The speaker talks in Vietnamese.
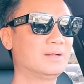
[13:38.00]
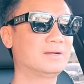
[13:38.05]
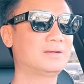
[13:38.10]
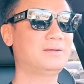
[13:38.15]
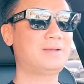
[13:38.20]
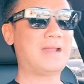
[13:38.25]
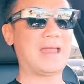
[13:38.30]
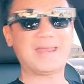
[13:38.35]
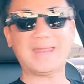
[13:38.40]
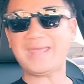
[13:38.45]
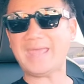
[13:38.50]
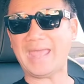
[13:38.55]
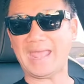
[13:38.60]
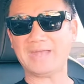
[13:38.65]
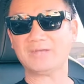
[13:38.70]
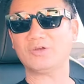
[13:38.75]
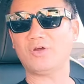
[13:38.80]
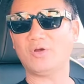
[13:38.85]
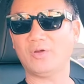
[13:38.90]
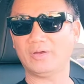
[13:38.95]
đã lấy
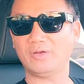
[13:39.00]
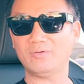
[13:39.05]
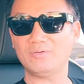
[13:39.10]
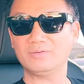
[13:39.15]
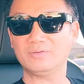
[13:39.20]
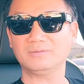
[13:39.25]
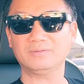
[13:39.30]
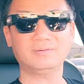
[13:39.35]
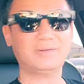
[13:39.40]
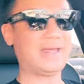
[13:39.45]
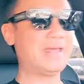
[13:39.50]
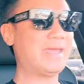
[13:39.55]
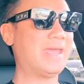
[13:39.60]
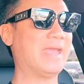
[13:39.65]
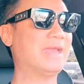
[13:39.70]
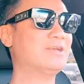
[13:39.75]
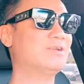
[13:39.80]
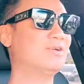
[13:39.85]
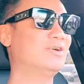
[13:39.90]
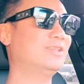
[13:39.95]
hẹn rồi đúng lấy
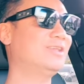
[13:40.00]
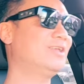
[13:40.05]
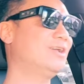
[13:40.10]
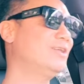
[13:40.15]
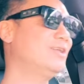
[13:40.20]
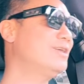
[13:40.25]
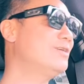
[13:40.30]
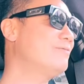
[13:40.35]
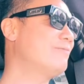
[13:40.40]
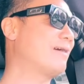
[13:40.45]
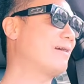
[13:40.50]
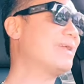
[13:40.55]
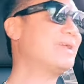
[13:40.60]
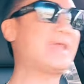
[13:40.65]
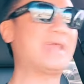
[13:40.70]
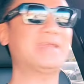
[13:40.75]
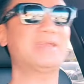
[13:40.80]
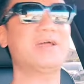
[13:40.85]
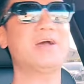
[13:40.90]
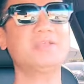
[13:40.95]
hẹn rồi thí dụ như vào cái
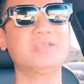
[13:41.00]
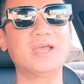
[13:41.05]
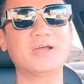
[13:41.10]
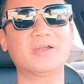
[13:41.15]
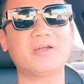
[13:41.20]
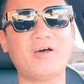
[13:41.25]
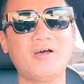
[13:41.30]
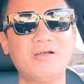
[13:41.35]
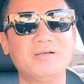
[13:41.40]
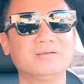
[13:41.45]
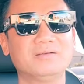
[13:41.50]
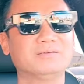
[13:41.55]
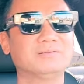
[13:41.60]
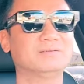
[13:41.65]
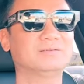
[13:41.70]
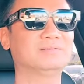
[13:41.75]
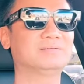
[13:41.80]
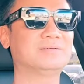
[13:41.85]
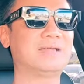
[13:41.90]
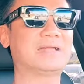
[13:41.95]
ngày đó giờ đó
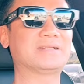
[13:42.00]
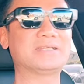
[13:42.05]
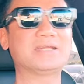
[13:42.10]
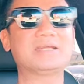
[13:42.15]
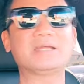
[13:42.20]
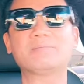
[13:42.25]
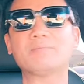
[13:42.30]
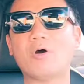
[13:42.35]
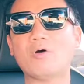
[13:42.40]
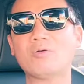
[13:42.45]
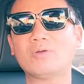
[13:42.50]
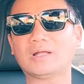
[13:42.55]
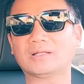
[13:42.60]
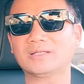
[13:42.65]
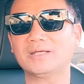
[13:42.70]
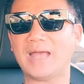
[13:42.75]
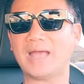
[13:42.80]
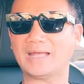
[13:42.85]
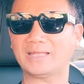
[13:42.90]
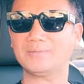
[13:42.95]
là sẽ được mổ lần
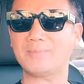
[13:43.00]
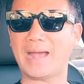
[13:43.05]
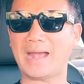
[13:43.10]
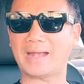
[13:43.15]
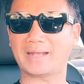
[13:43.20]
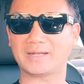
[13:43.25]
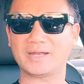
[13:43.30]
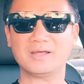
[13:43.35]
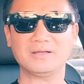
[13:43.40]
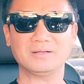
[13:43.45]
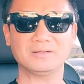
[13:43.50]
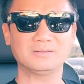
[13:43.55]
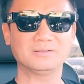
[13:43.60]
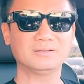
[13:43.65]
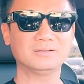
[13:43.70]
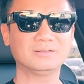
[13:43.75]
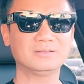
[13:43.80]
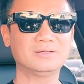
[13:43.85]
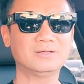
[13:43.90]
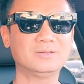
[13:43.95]
thứ hai thứ ba vậy đó
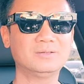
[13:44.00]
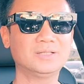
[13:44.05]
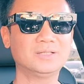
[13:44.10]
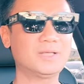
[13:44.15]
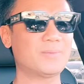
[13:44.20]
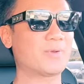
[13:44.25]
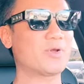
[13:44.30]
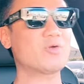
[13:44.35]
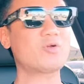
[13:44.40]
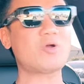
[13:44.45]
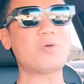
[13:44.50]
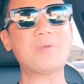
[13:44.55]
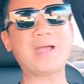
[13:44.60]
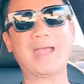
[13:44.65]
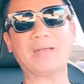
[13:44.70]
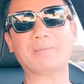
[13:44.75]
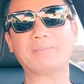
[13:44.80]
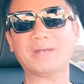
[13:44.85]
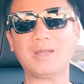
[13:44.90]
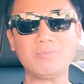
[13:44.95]
nhưng mà cuối cùng mà
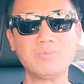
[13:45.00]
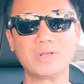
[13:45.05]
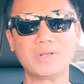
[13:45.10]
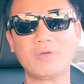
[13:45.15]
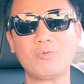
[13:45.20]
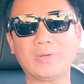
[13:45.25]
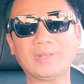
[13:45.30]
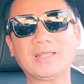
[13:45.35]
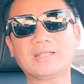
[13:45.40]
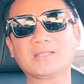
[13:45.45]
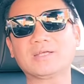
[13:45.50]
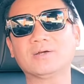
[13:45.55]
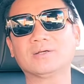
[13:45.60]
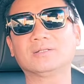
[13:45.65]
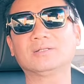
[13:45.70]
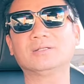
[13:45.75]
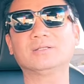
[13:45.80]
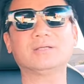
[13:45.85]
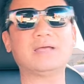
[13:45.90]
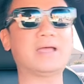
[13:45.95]
hàng đã đóng cái quỹ tăng
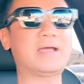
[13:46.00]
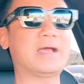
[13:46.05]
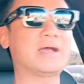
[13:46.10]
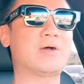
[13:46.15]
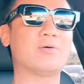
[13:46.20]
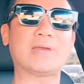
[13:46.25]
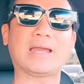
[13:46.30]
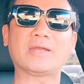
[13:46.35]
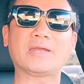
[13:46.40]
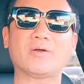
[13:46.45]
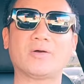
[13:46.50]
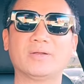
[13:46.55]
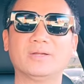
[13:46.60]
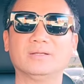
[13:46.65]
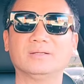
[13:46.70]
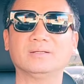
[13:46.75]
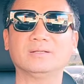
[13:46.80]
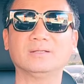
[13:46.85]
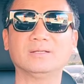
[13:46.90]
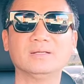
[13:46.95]
thượng hàng hữu lại rồi
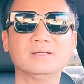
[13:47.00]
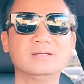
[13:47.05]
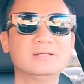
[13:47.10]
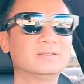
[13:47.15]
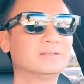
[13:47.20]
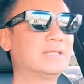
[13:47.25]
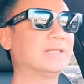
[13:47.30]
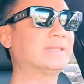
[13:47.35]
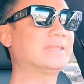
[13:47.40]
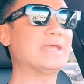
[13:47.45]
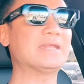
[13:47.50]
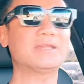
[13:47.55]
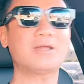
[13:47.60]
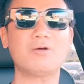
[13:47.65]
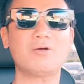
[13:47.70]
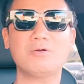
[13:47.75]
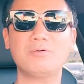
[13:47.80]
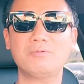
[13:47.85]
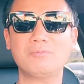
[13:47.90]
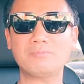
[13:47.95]
thì tiền
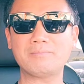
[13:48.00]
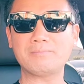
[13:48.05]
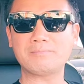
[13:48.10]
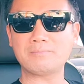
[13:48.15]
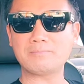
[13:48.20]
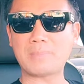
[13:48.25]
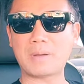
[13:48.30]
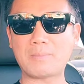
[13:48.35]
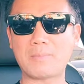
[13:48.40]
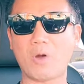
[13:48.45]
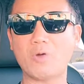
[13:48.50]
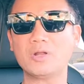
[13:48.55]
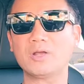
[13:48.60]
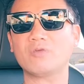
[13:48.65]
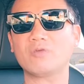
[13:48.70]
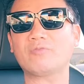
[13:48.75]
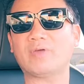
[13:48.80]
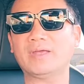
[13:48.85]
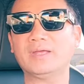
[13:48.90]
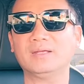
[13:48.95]
đâu mà mổ được
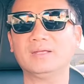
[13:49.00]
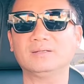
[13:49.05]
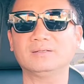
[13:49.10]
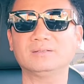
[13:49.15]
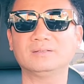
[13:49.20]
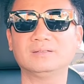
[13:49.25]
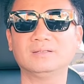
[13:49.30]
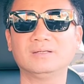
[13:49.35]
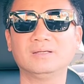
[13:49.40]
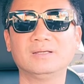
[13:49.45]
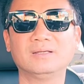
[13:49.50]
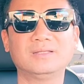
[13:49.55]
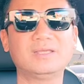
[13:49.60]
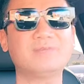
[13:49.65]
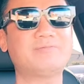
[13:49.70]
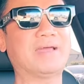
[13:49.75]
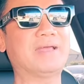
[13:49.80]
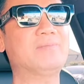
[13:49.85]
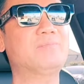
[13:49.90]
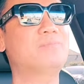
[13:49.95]
quý vị như
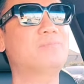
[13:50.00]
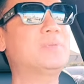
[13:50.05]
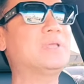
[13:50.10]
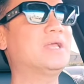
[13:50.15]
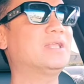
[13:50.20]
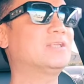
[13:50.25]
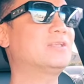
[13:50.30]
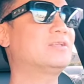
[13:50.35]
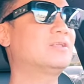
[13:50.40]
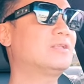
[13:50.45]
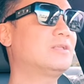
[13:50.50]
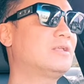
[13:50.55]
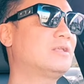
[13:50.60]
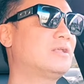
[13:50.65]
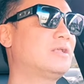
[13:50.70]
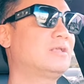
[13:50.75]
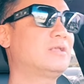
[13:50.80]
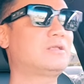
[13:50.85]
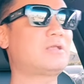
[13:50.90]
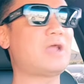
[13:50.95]
vậy bây giờ
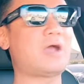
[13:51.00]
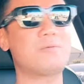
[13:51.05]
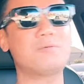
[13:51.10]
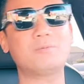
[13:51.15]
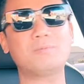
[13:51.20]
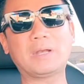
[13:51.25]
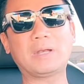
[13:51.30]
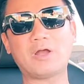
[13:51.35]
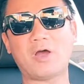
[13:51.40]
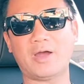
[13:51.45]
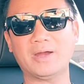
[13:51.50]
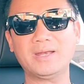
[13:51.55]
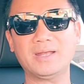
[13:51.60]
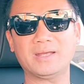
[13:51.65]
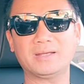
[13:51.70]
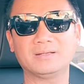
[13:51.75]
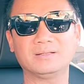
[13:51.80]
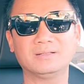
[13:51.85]
cho mình hỏi nè